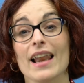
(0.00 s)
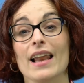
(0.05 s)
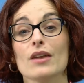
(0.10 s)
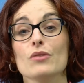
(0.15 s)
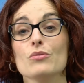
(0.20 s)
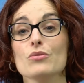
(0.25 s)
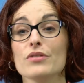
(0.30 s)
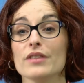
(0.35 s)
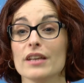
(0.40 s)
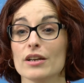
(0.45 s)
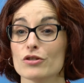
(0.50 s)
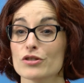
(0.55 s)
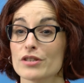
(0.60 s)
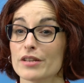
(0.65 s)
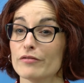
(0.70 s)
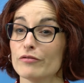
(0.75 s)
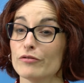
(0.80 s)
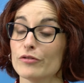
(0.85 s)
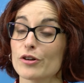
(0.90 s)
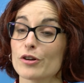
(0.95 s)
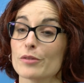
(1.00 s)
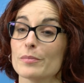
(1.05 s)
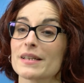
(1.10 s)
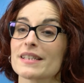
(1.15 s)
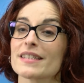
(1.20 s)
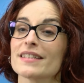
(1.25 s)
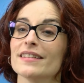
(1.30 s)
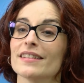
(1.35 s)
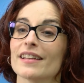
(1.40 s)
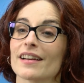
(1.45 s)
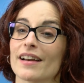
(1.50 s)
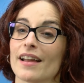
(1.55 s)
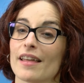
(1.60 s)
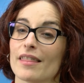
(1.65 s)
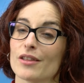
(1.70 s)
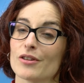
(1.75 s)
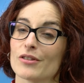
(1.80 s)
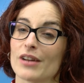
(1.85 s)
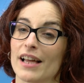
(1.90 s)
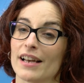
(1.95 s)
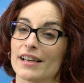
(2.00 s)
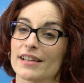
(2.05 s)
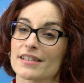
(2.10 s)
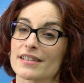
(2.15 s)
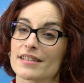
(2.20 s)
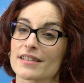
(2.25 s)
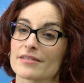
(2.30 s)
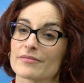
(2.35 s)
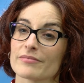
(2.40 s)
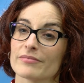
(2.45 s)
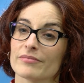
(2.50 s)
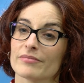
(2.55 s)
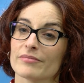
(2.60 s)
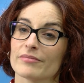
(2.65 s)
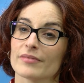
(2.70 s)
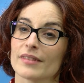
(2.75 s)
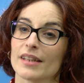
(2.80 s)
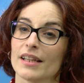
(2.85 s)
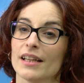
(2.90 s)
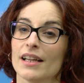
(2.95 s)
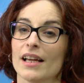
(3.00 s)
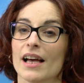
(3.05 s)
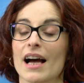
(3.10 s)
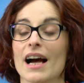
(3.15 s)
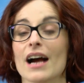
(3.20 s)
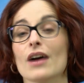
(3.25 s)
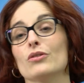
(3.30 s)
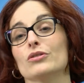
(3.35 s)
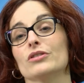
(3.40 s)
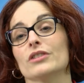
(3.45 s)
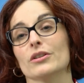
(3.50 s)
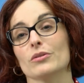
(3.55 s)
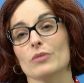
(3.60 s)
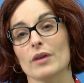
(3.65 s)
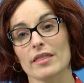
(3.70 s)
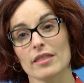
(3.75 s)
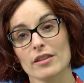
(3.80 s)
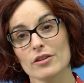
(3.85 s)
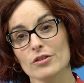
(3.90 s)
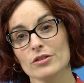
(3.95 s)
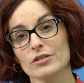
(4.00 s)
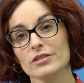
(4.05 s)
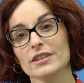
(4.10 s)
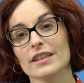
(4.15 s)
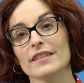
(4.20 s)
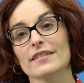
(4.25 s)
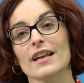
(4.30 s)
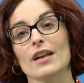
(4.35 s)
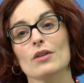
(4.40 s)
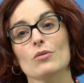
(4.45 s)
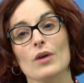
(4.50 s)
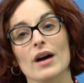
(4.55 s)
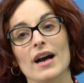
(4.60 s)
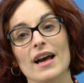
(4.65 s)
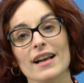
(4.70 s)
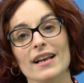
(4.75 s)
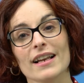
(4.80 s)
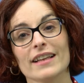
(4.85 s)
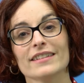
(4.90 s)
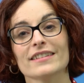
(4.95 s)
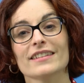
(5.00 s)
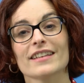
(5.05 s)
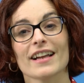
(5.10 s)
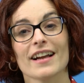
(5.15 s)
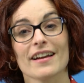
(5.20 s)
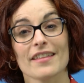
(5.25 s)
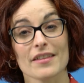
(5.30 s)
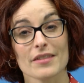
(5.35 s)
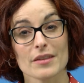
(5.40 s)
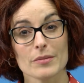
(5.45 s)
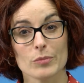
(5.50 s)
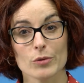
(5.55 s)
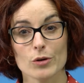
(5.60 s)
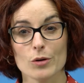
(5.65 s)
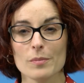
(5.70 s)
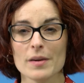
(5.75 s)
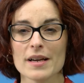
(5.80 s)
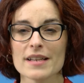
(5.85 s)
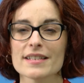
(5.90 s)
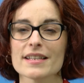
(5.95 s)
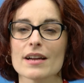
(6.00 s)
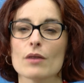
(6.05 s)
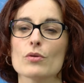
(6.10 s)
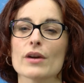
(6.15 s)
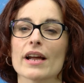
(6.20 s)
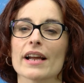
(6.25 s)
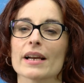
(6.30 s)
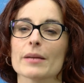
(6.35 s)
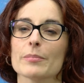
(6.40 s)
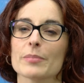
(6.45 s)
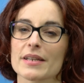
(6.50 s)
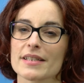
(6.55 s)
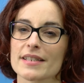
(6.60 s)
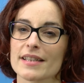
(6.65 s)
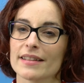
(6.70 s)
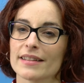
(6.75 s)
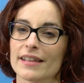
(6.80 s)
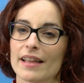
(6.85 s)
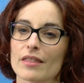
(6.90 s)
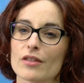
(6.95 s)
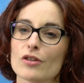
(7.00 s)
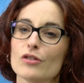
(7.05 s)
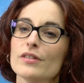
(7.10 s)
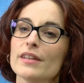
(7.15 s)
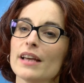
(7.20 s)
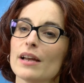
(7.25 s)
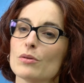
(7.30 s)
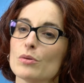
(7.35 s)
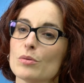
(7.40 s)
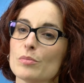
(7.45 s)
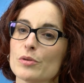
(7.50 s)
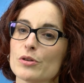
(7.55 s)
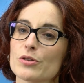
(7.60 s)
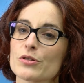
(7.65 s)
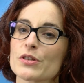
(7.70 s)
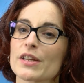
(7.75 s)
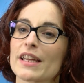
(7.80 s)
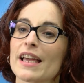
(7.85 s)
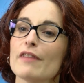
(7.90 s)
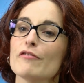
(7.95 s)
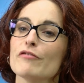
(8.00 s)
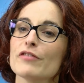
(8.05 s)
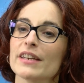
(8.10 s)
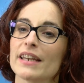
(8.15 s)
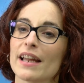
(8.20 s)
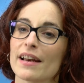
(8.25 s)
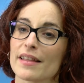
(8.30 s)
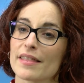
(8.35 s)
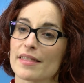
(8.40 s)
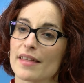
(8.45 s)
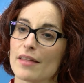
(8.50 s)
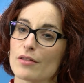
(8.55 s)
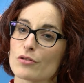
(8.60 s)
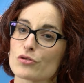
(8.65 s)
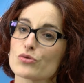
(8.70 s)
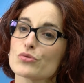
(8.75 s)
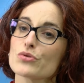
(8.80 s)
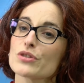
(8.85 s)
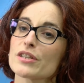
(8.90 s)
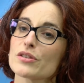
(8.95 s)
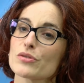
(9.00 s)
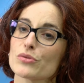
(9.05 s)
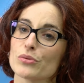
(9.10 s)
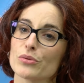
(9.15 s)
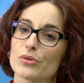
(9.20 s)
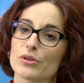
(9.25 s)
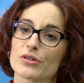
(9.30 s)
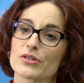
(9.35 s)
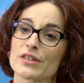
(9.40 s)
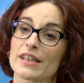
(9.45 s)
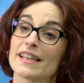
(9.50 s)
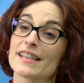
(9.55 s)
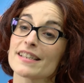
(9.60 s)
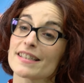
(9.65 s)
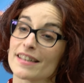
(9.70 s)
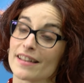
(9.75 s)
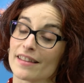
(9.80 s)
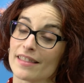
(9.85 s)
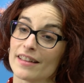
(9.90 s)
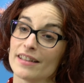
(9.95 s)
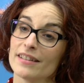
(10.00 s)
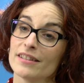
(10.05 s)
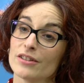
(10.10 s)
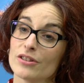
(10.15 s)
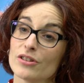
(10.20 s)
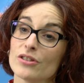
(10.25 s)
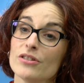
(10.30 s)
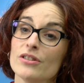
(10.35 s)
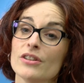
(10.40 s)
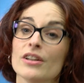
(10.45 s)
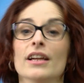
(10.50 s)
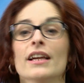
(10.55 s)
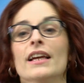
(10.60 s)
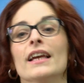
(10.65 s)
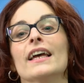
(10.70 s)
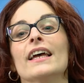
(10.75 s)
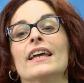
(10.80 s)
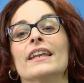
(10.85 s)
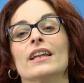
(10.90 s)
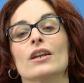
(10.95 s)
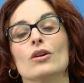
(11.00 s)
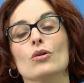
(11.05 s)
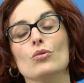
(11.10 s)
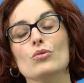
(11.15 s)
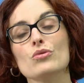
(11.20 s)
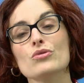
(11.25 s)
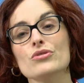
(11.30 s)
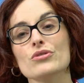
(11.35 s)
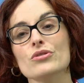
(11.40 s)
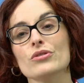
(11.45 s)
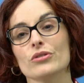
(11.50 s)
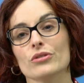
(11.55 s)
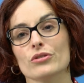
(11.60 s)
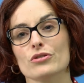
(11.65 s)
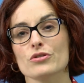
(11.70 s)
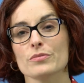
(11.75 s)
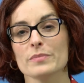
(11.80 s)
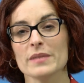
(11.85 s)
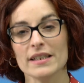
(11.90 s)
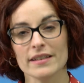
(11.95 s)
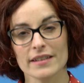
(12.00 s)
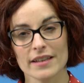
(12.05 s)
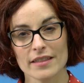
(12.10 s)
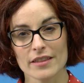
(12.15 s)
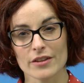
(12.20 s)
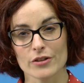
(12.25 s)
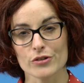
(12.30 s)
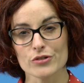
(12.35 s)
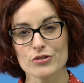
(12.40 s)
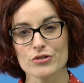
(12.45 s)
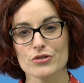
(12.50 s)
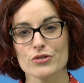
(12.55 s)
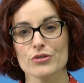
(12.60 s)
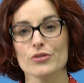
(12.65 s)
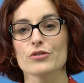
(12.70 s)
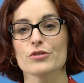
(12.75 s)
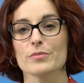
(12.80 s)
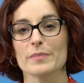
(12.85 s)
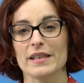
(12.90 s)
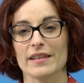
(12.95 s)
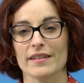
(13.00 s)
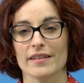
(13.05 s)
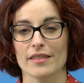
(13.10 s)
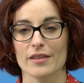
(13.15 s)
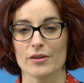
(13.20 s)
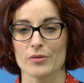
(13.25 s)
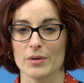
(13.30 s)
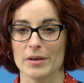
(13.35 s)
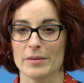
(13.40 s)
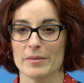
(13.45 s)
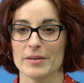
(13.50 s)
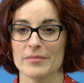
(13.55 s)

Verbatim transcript: la luz de los informes internacionales. A continuación tendrá lugar la entrega de diplomas a una representación de alumnos que han finalizado sus estudios en este centro en el curso 2018-2019.